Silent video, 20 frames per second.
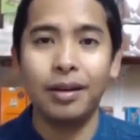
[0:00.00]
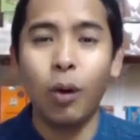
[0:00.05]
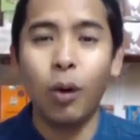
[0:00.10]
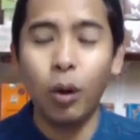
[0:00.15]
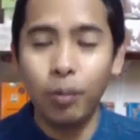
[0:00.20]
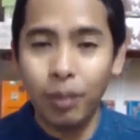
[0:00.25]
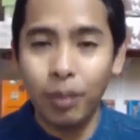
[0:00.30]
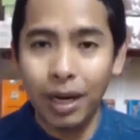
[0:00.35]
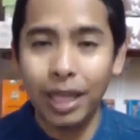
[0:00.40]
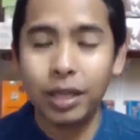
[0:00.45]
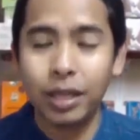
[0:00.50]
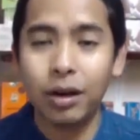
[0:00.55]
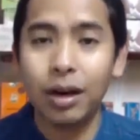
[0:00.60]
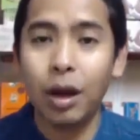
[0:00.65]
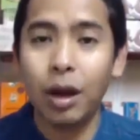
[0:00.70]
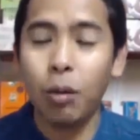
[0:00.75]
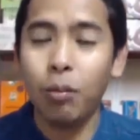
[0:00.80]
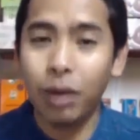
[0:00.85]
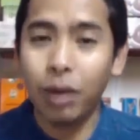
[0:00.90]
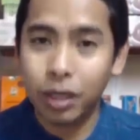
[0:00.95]
ผลผลิตของ
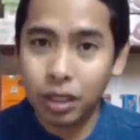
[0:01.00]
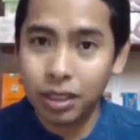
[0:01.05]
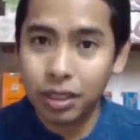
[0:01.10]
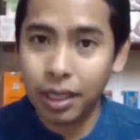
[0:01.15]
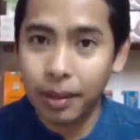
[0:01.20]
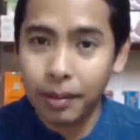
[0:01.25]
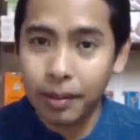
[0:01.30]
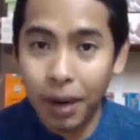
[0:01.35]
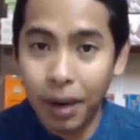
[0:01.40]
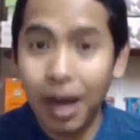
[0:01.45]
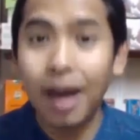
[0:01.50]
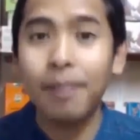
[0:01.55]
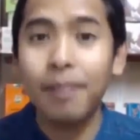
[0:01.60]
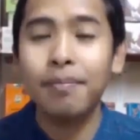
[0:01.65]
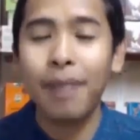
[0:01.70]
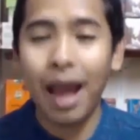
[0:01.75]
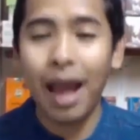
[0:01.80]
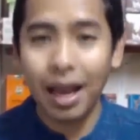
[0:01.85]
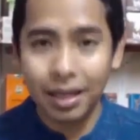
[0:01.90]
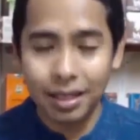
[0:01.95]
เรามันก็จะเพิ่ม
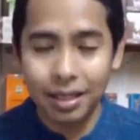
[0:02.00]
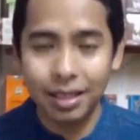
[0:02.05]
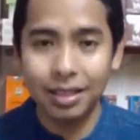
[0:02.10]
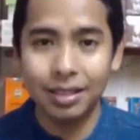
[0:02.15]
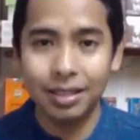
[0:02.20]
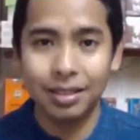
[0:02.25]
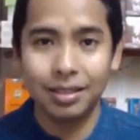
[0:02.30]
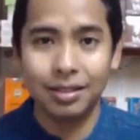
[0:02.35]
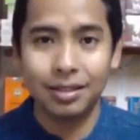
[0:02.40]
มากขึ้น